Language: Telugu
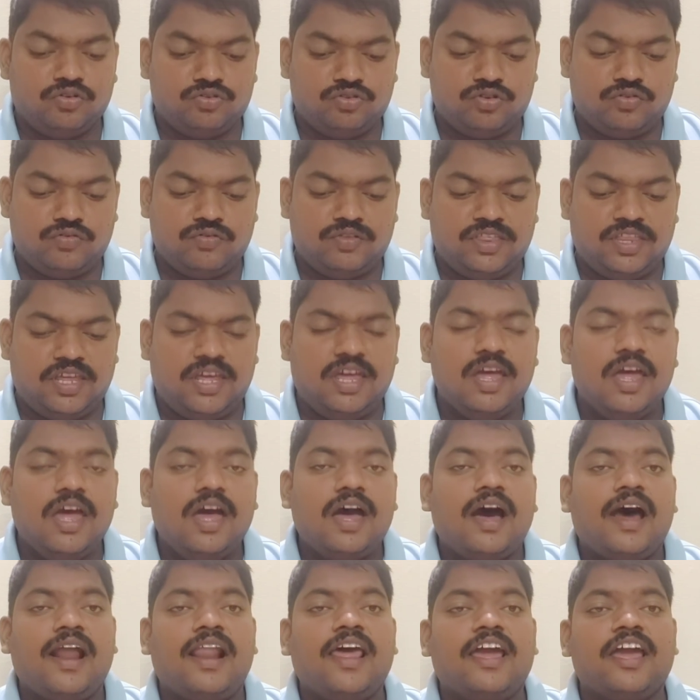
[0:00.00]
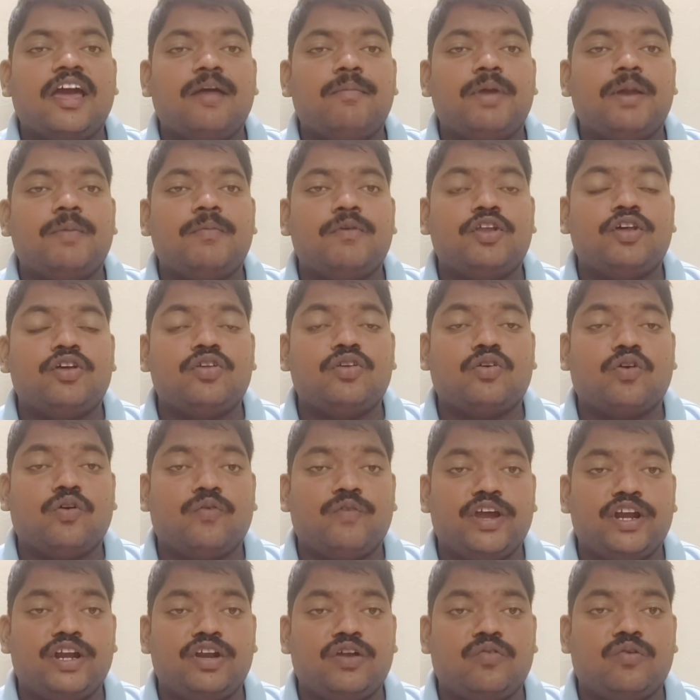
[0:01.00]
అవుతూ ఉంది అలాగే మనం ఈరోజు
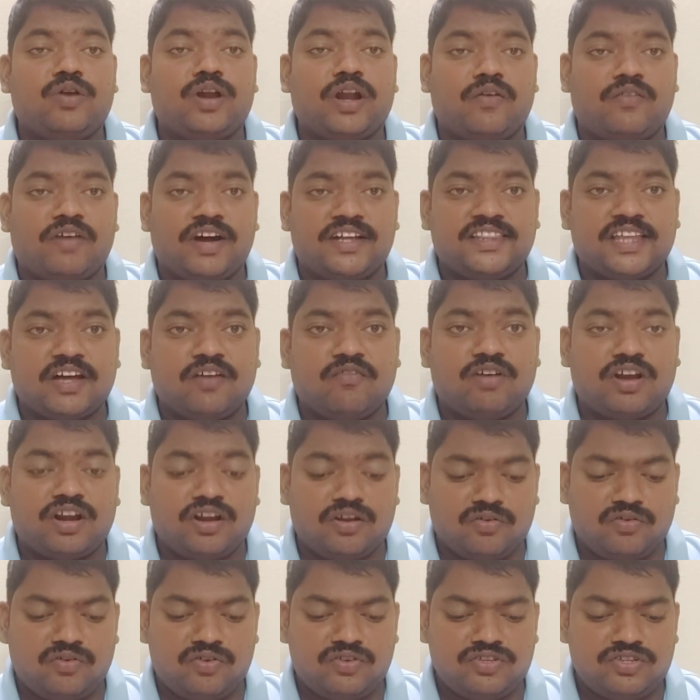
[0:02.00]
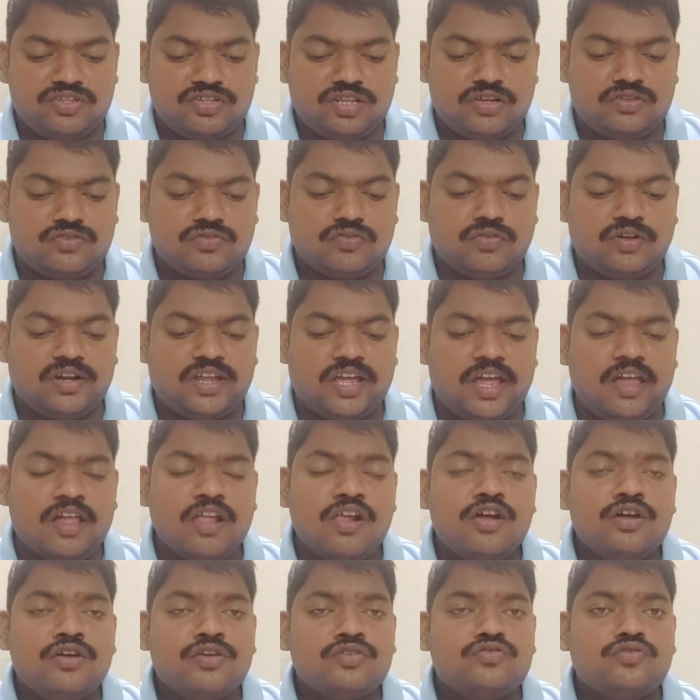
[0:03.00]
కువైట్లో ఉన్న వాతావరణం గురించి తెలుసుకుంటే
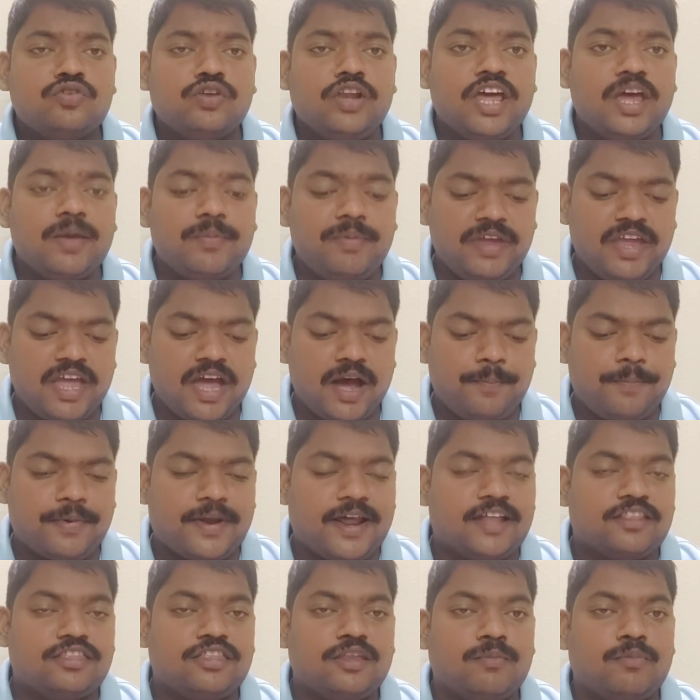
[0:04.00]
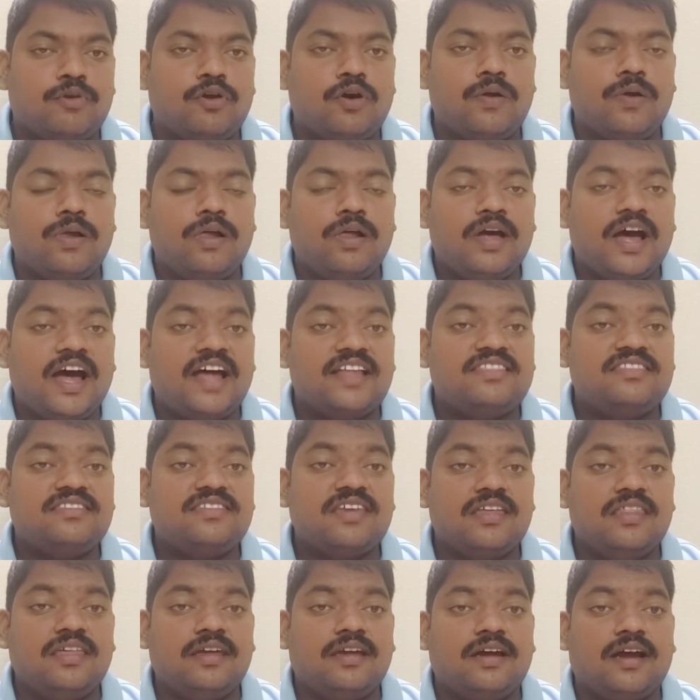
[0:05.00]
సులేబియా ప్రాంతంలో
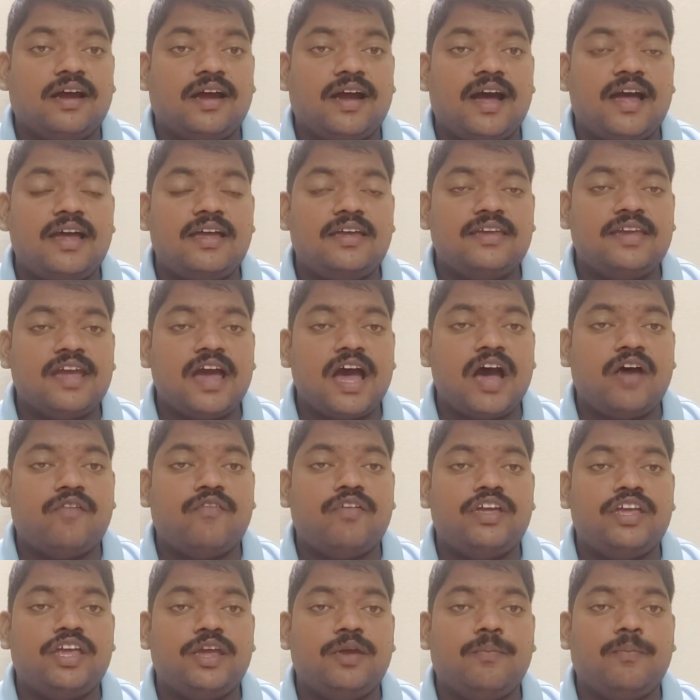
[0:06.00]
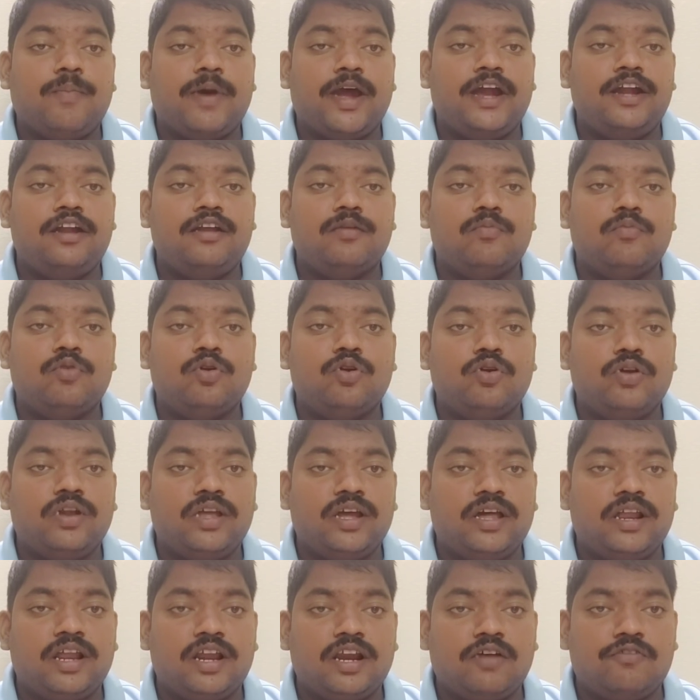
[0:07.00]
అత్యధికంగా యాభై పాయింట్ మూడు
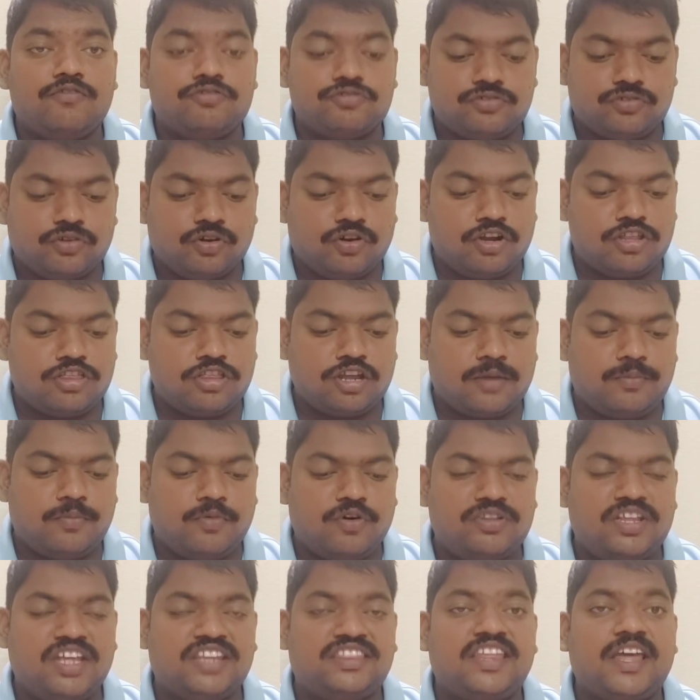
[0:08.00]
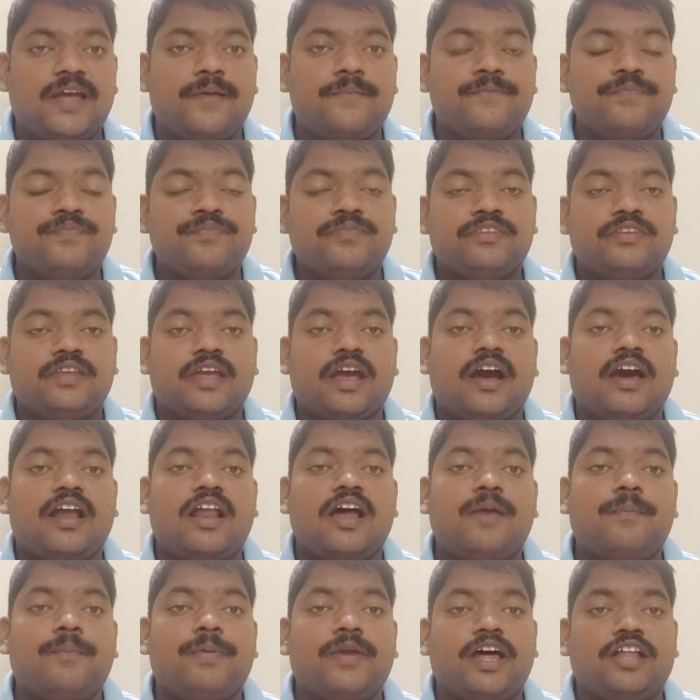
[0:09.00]
డిగ్రీల ఉష్ణోగ్రత నమోదైతే
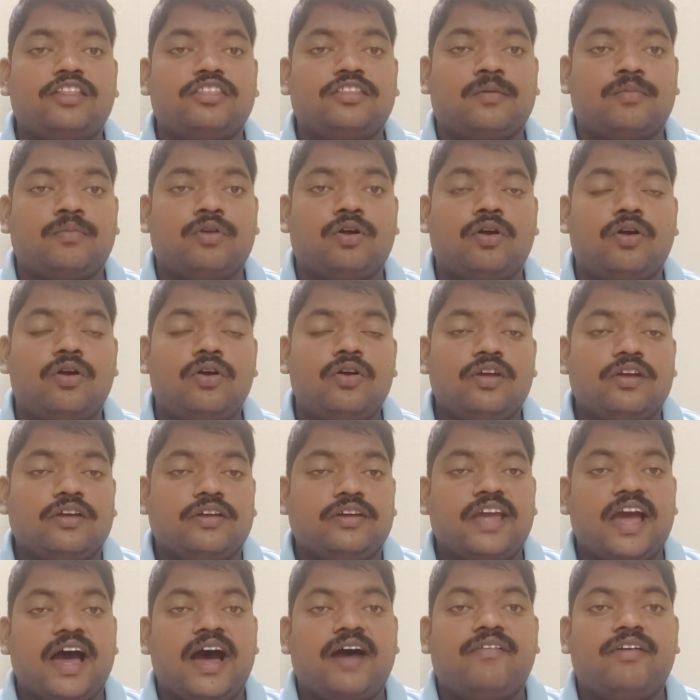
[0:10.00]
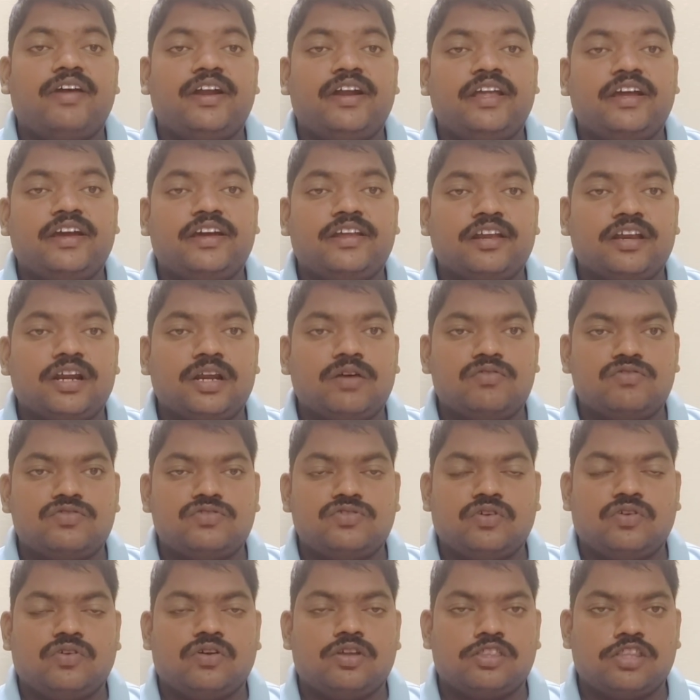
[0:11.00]
జహరా ప్రాంతంలో యాభై డిగ్రీల
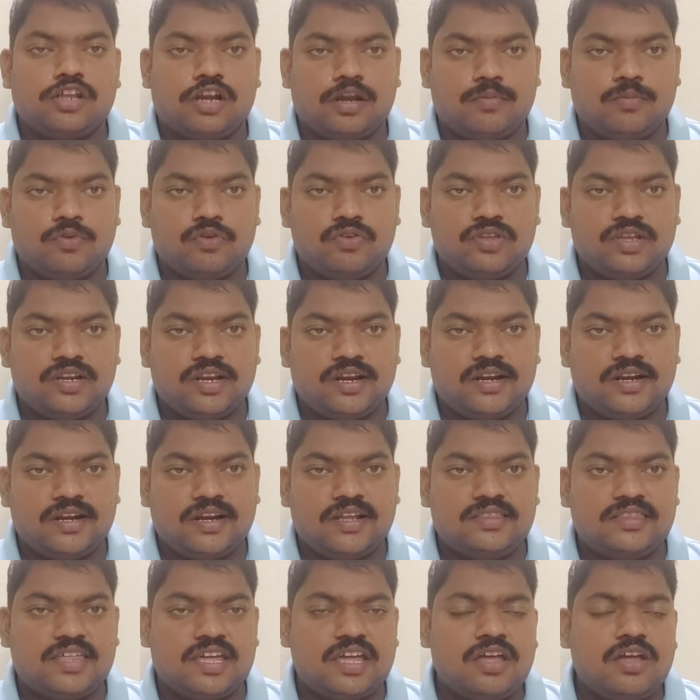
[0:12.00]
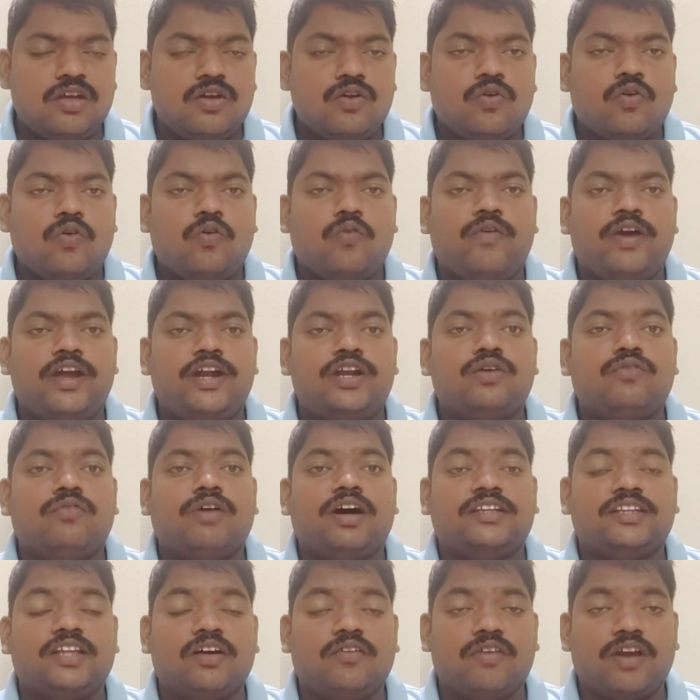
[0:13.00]
ఉష్ణోగ్రత నమోదైనట్లయితే కువైట్
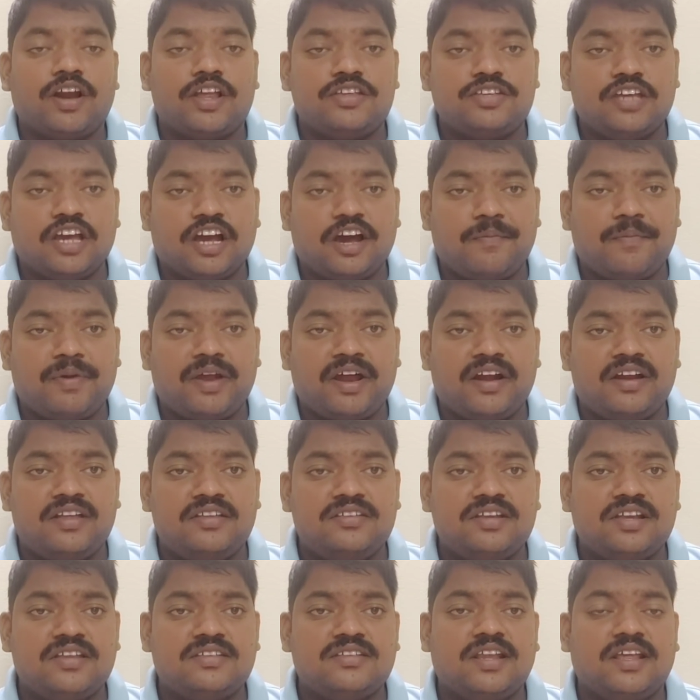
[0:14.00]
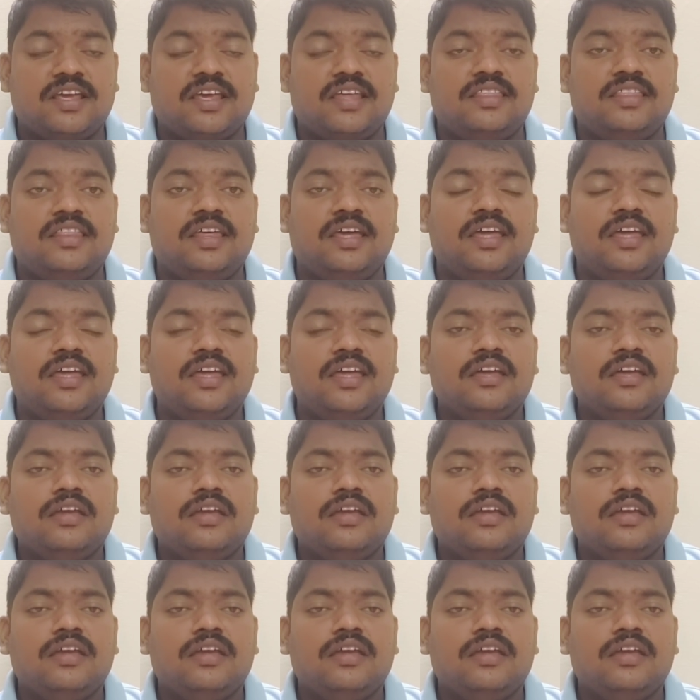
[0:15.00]
వాతావరణ శాఖ ప్రకటించడం జరిగింది